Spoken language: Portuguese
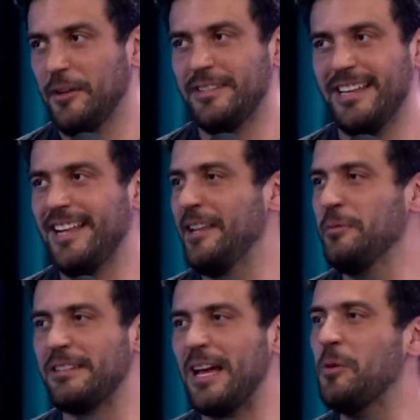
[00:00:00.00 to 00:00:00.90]
Então, assim, ele
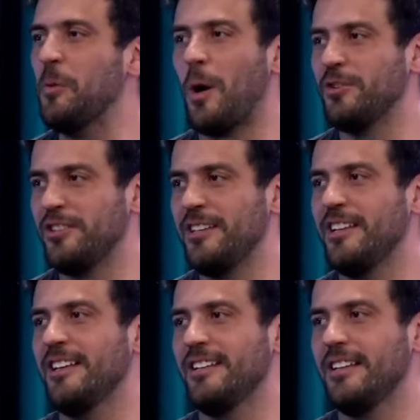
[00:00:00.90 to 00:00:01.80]
não tá no auge
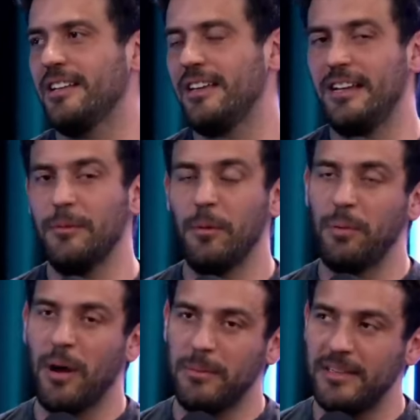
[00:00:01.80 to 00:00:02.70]
dele ainda. Ele, o
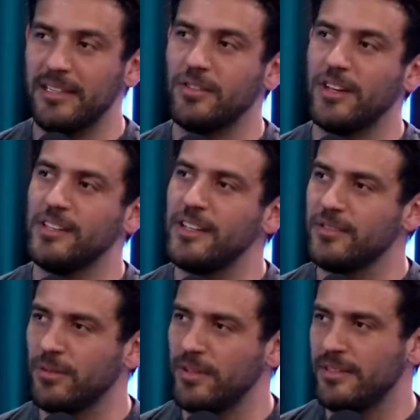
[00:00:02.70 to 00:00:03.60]
problema dele são as
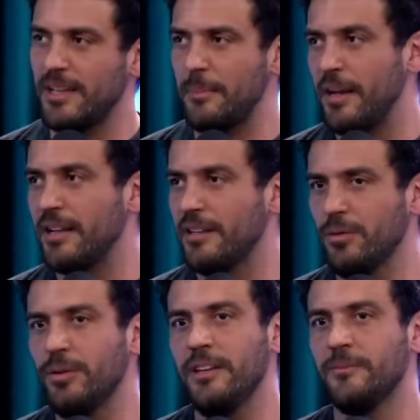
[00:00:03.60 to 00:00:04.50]
lesões e essa parada
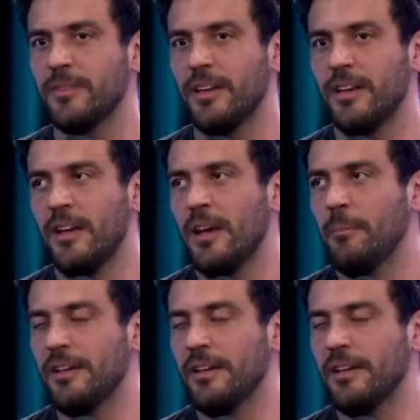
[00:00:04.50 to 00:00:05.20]
do rim. Sim.